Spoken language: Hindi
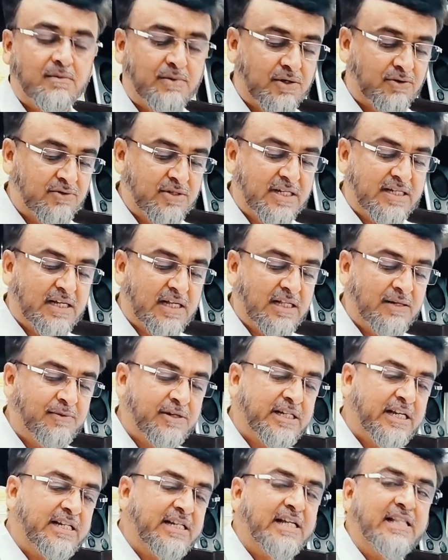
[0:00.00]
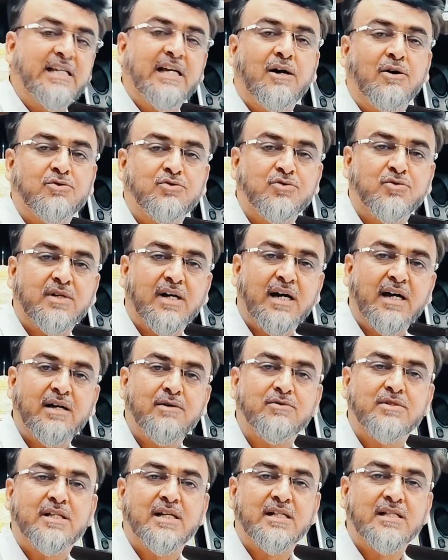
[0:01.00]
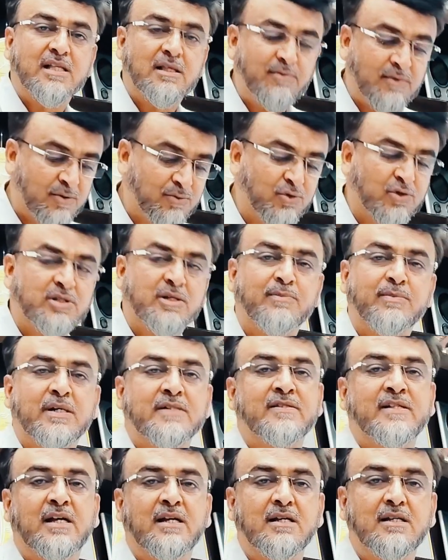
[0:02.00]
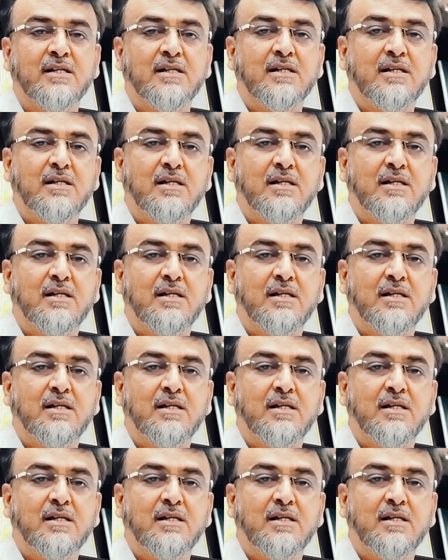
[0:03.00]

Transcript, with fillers: भिवंडी का लिमिटेड एरिया हो चुका है उसके अंदर में हमको सब करना है